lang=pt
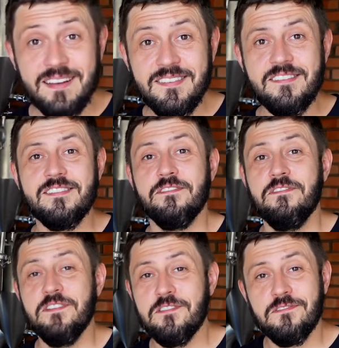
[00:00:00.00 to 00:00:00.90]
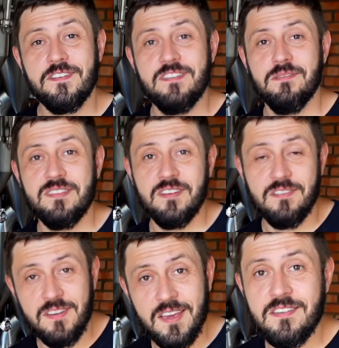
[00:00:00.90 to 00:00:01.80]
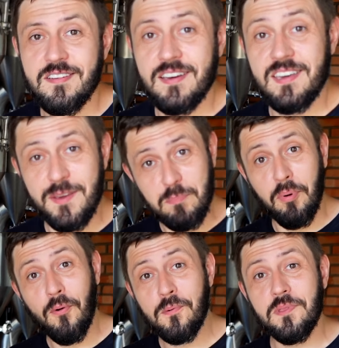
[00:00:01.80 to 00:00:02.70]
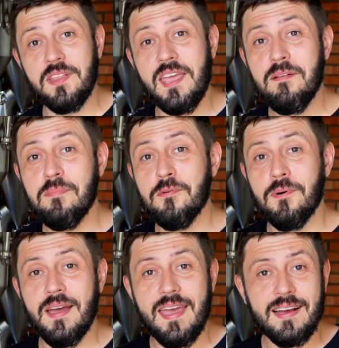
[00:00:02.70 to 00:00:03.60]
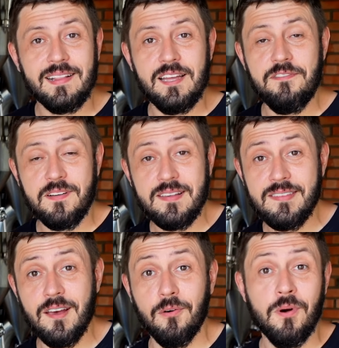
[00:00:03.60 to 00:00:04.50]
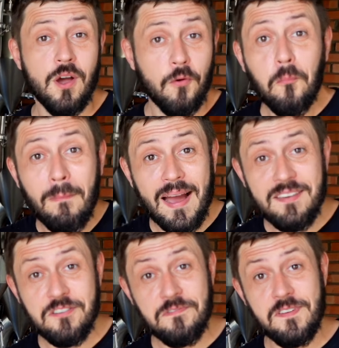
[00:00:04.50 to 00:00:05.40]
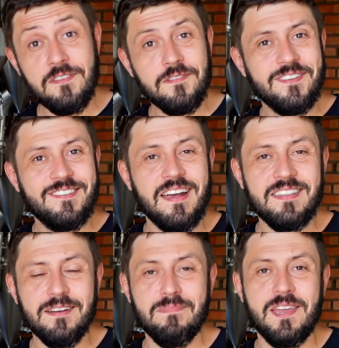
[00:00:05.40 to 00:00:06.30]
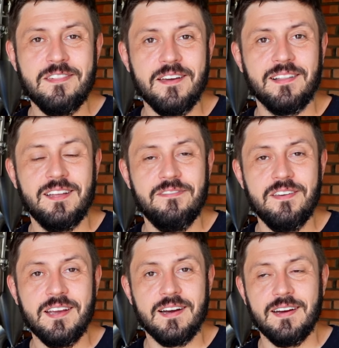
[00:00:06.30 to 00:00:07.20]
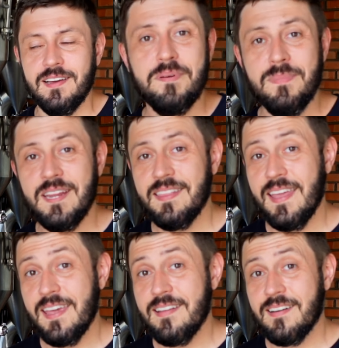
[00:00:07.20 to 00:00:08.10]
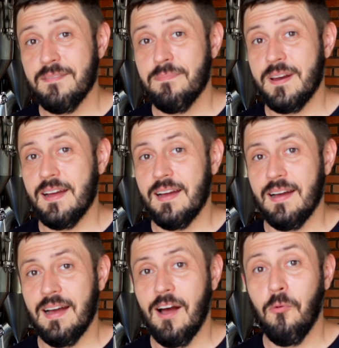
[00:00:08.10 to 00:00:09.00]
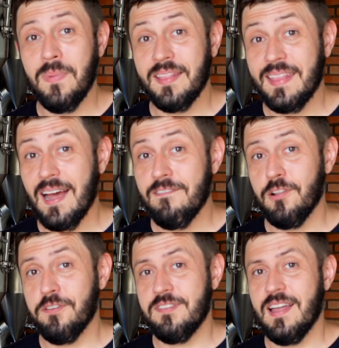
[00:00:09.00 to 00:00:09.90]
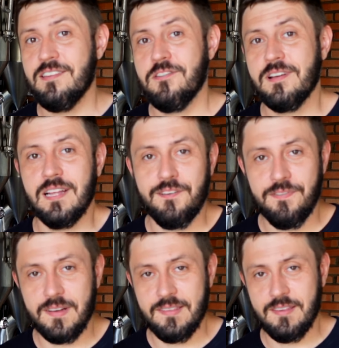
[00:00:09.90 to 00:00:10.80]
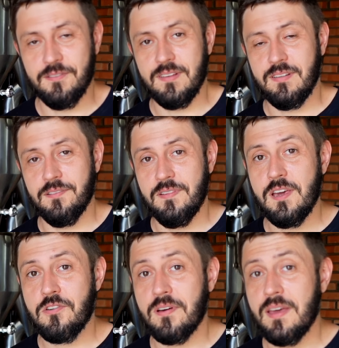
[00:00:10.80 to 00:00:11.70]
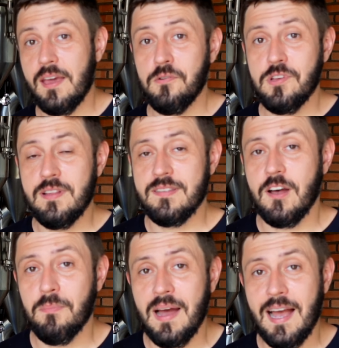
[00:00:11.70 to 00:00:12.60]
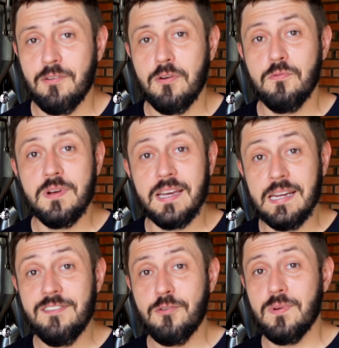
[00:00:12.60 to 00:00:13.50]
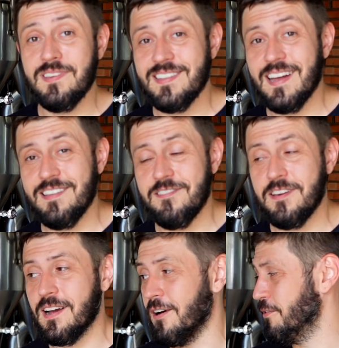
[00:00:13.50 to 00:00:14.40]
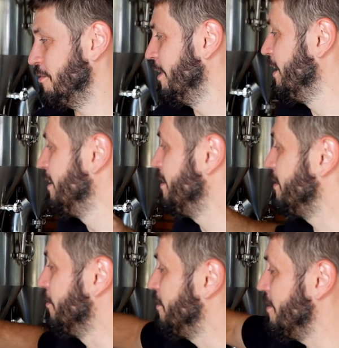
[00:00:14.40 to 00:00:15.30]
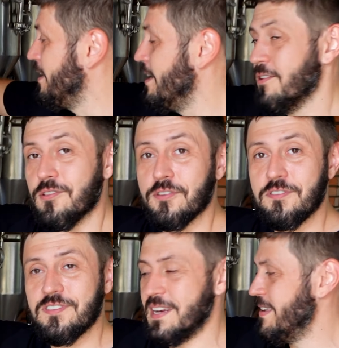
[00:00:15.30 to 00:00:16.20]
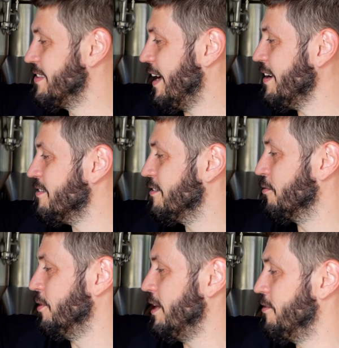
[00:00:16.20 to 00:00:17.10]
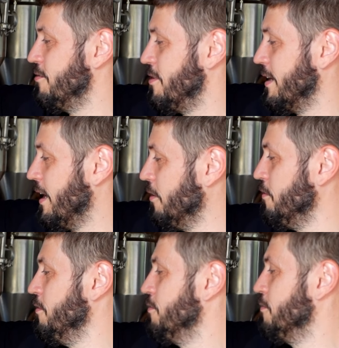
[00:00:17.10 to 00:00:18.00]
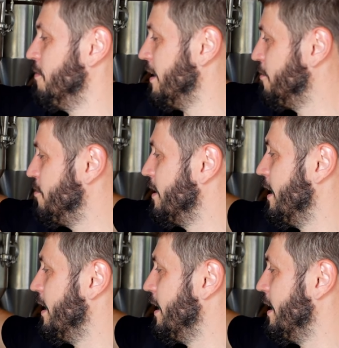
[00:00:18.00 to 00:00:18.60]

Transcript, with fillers: grandes desafios de fazer uma cerveja em pouco tempo é a clarificação. O mais difícil certamente é clarificar. A primeira técnica para aumentar a velocidade de clarificação da cerveja é utilizar uma água com grande quantidade de cálcio. Então eu tenho aqui nossos três sais, cloreto de cálcio, sulfato de